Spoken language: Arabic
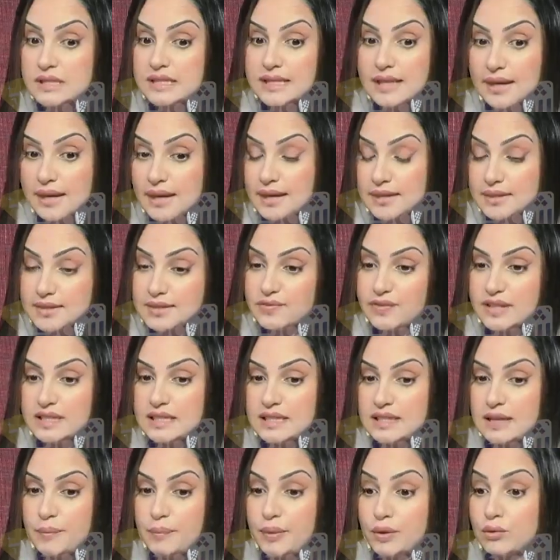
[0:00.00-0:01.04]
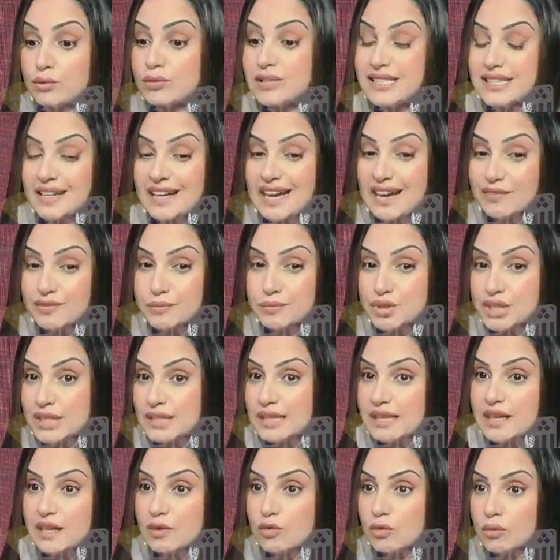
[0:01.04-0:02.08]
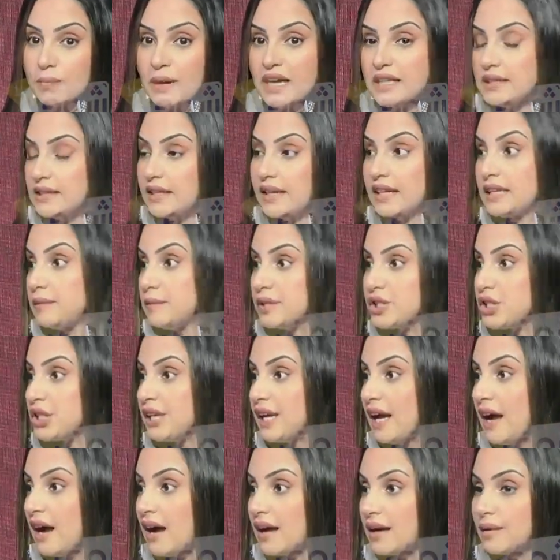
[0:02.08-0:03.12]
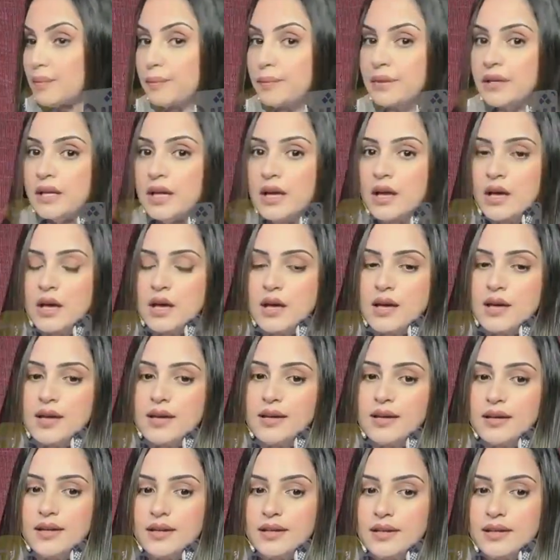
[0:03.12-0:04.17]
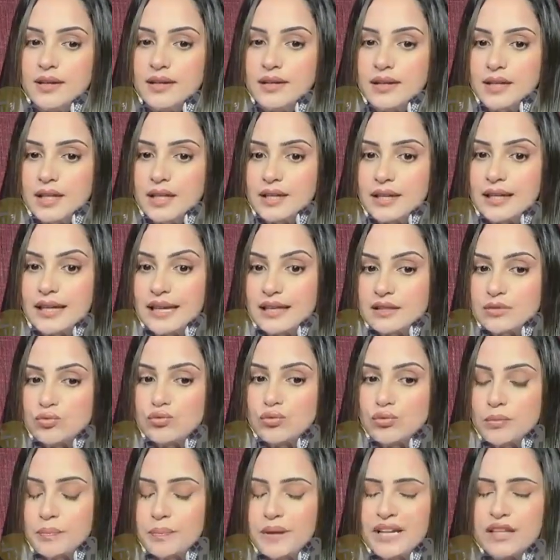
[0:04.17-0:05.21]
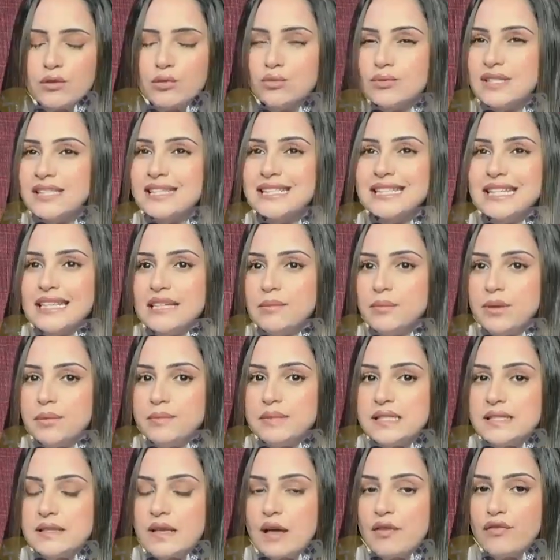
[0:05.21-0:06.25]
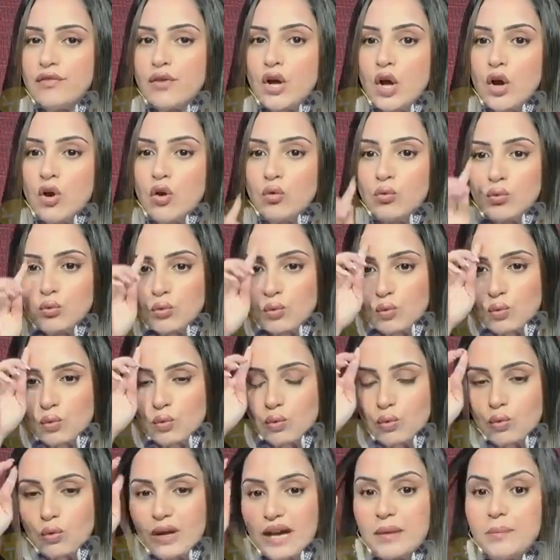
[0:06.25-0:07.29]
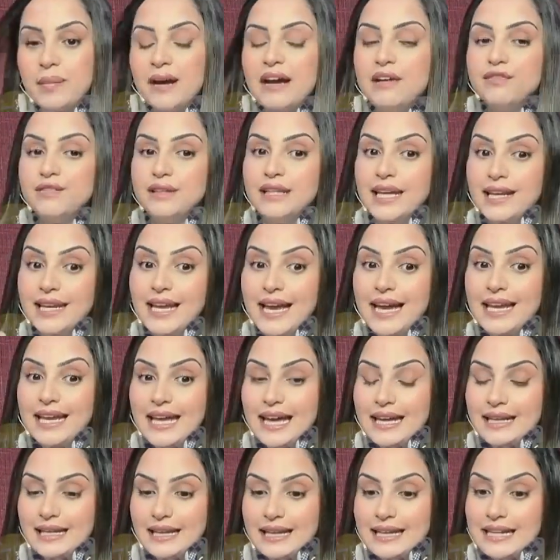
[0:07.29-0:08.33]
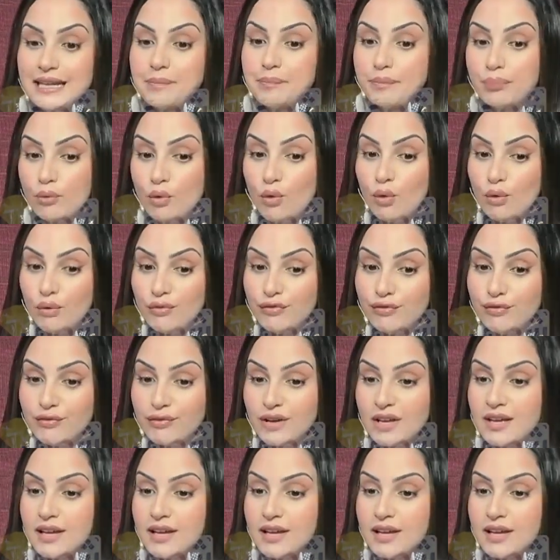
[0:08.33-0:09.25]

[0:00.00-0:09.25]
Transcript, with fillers: تعقدت في هذيك لابيريود كنت كنخاف نمشي ليكول بحال اللي راني ماشيه نحارب آه كانت اون بيريود صعيبه بزاف وكان بقى فيا الحال ان لي بروف